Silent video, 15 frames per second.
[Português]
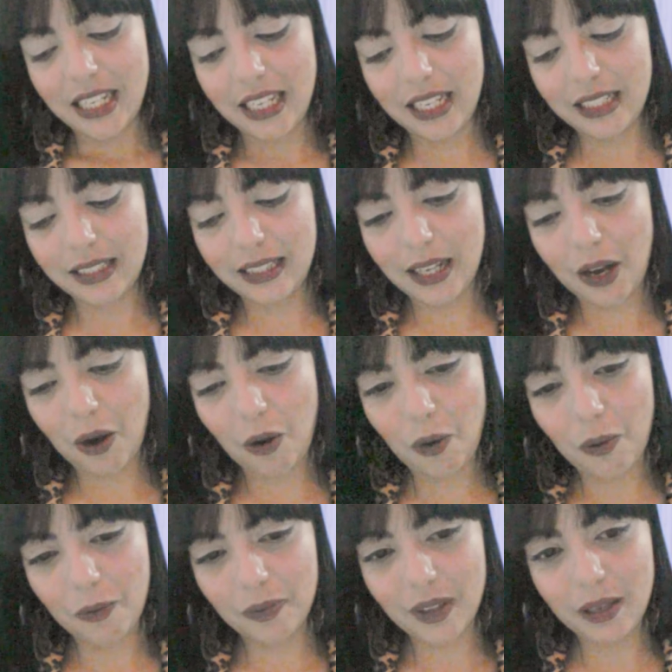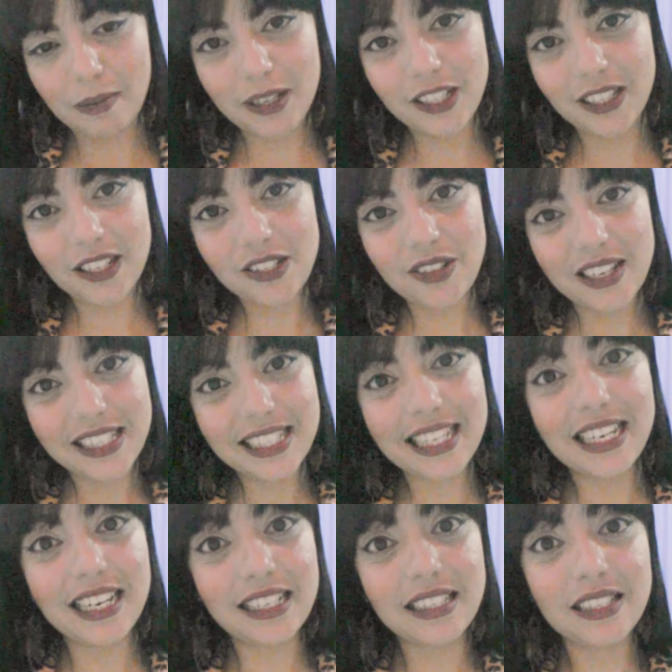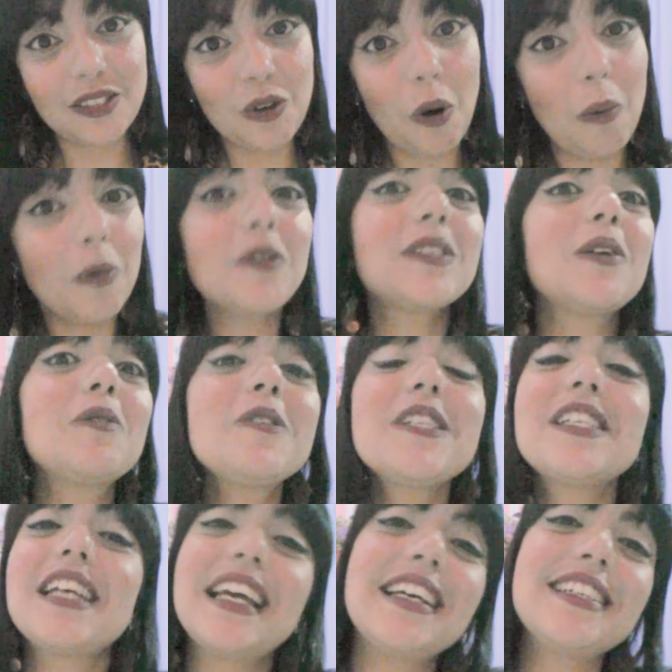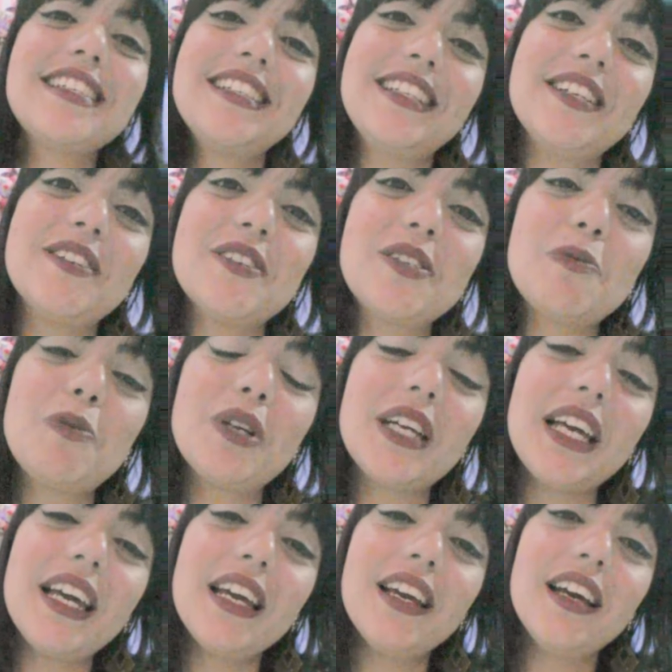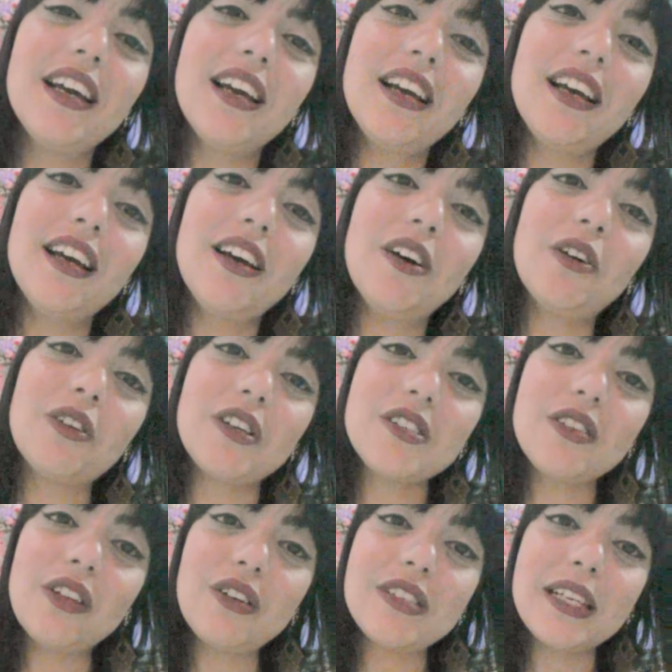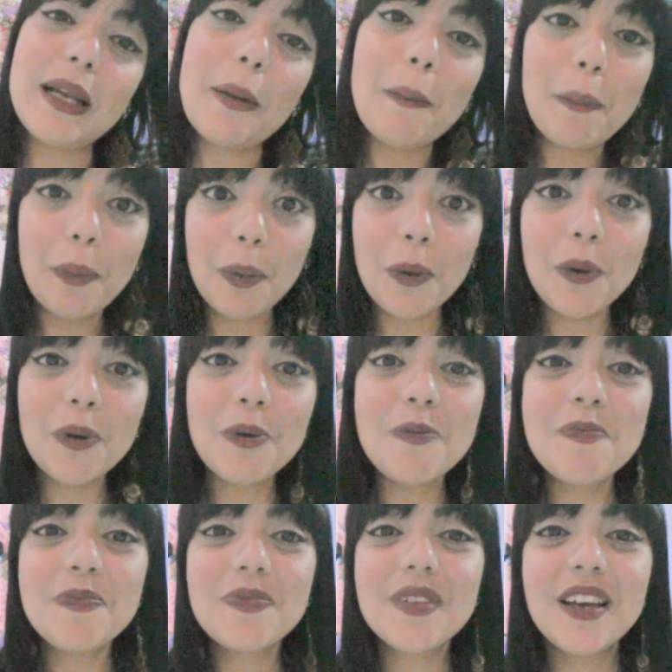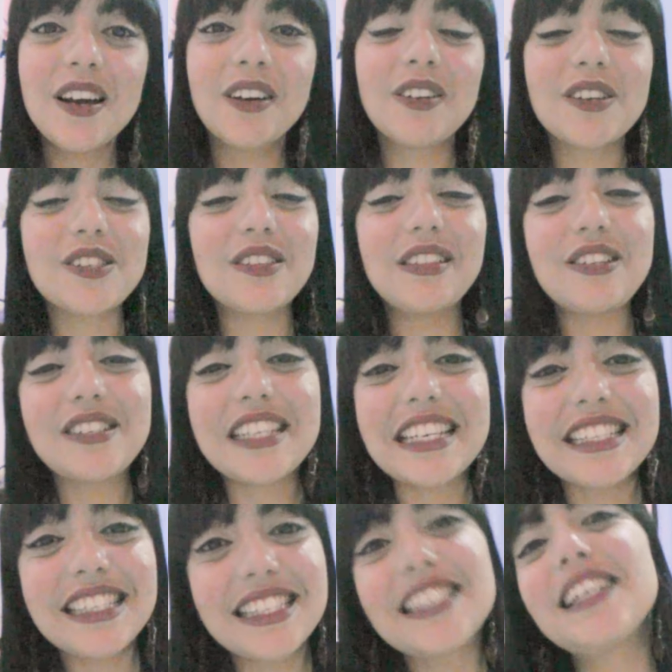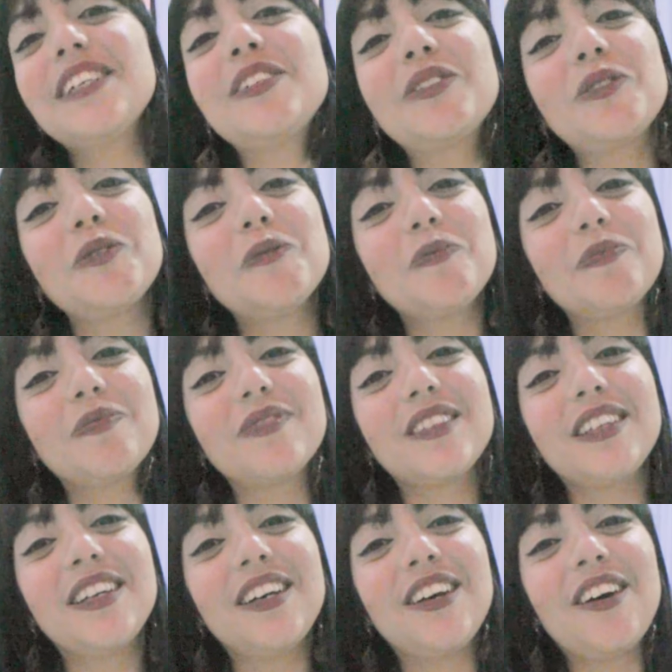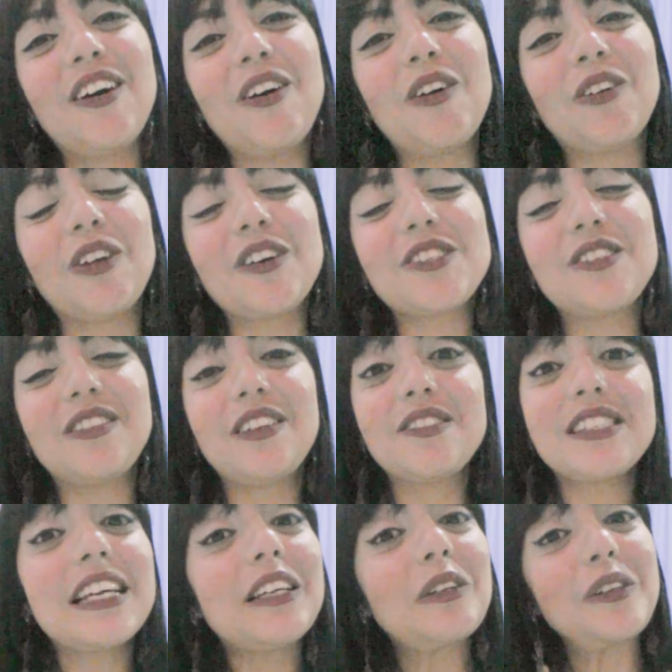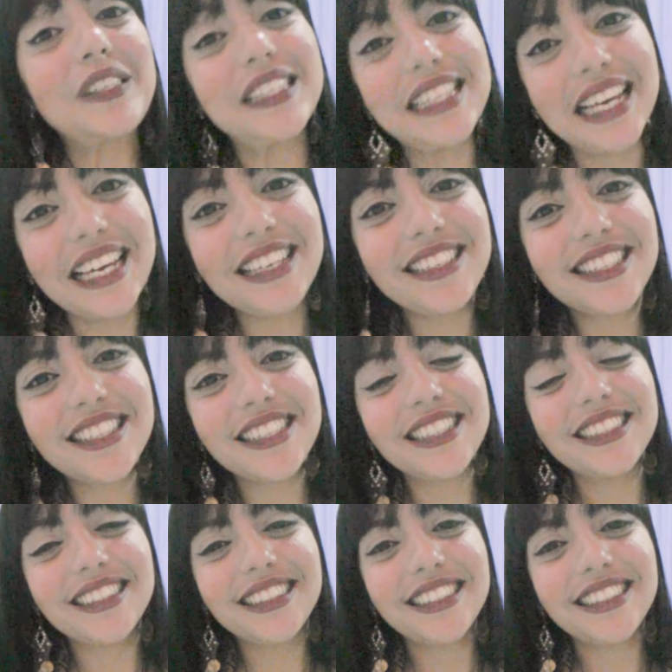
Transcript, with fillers: Então, imagina só as crianças como são cheias de Deus, porque o nosso Deus ele é puro, nosso Deus é santo, o nosso Deus é inocente.